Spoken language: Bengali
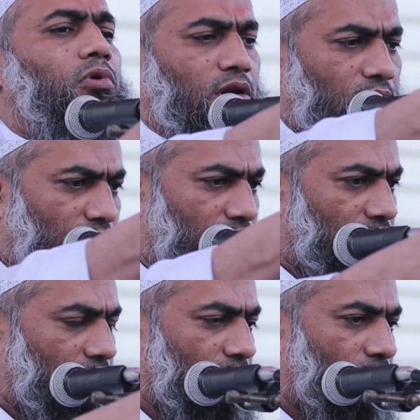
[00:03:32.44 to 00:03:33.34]
বলেন
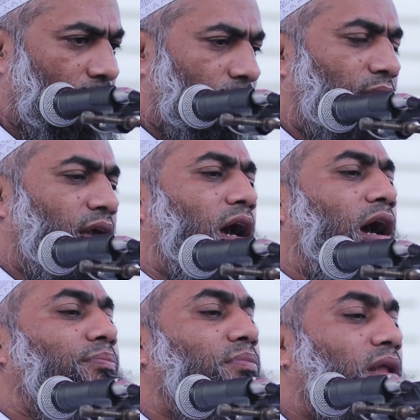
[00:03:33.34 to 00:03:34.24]
ভাই
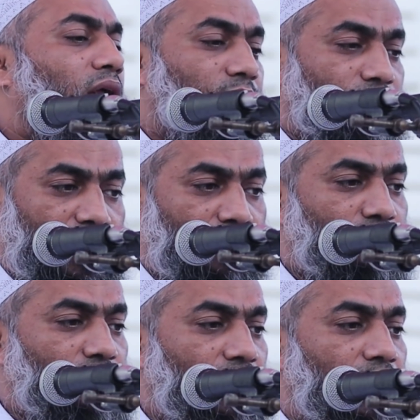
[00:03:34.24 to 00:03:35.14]
আপনার বাড়ি
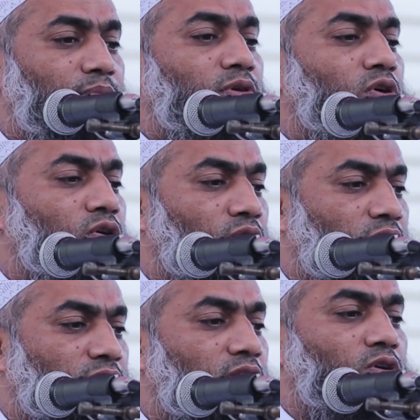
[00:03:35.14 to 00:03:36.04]
কোথায় আপনি কখন
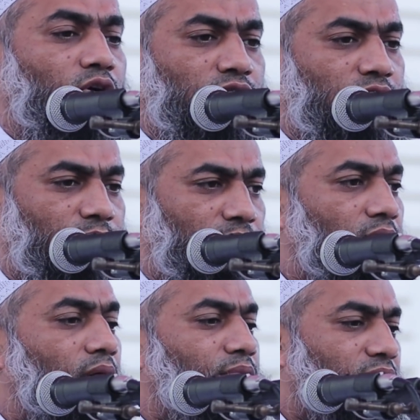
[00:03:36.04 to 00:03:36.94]
আসছেন কখন যাবেন
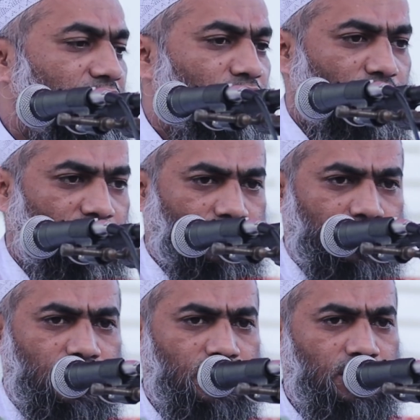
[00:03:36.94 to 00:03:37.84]
আপনি কি করেন
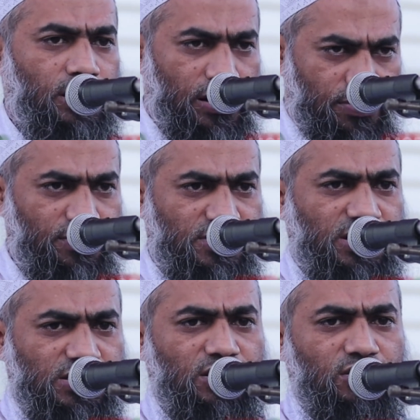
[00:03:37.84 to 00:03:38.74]
এইভাবে
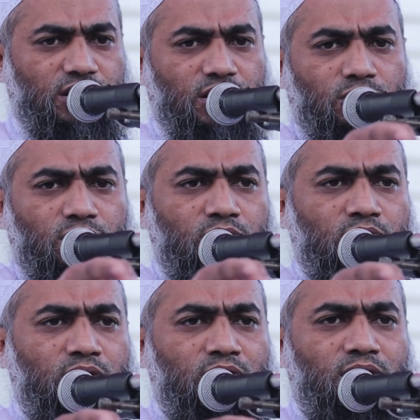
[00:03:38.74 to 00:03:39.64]
জিজ্ঞাসা করে কেউ
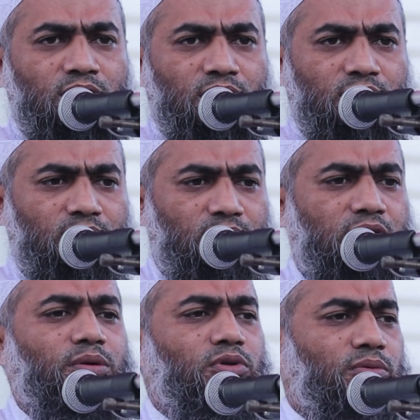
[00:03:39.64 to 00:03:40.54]

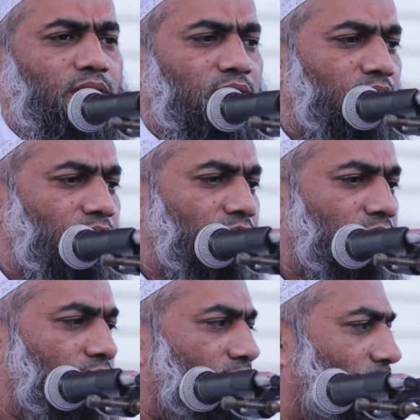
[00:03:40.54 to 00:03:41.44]
কি বলবে
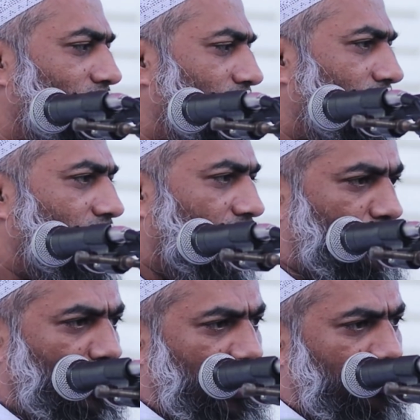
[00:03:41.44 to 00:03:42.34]
তাহলে
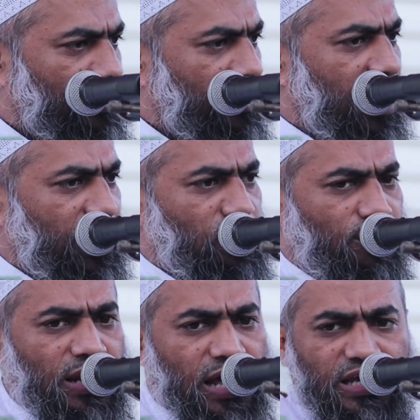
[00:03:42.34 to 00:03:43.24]
কথার মধ্যে দাড়ি
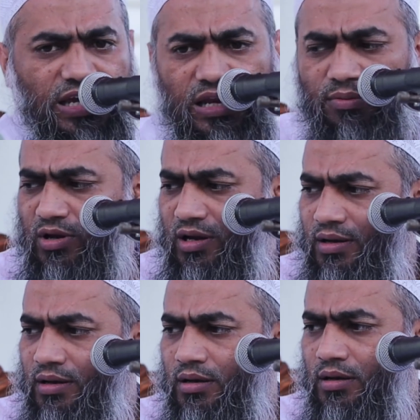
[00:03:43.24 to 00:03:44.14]
কমা লাগে কিনা বলেন
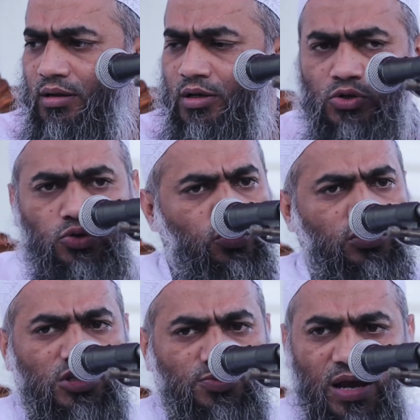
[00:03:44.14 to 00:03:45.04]
শুধু
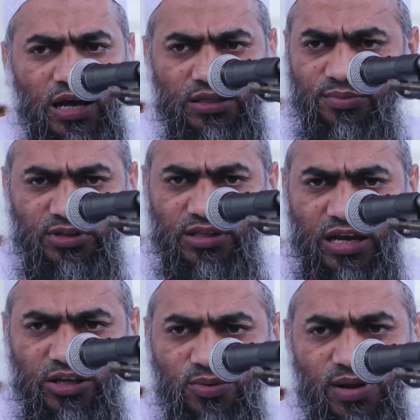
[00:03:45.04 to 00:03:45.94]
তসবি হাতের মধ্যে
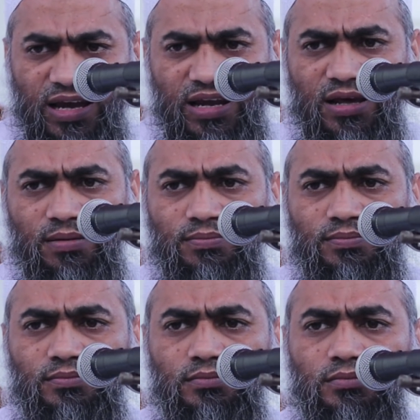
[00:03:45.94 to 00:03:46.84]
দাড়ি কমা লাগে না
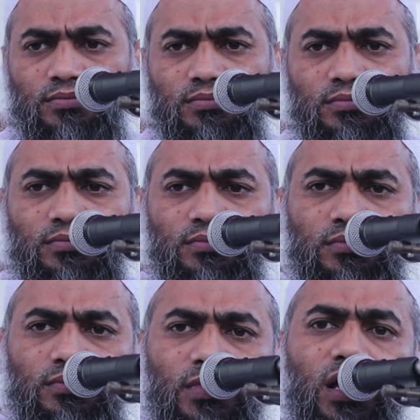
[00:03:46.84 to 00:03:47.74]

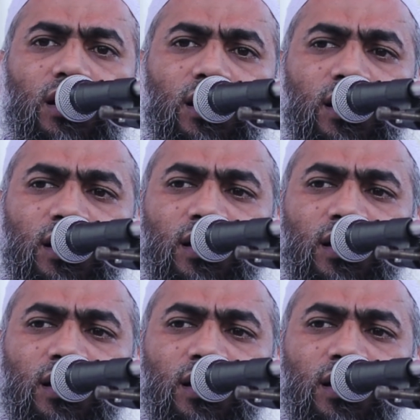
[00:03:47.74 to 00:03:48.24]
হ্যাঁ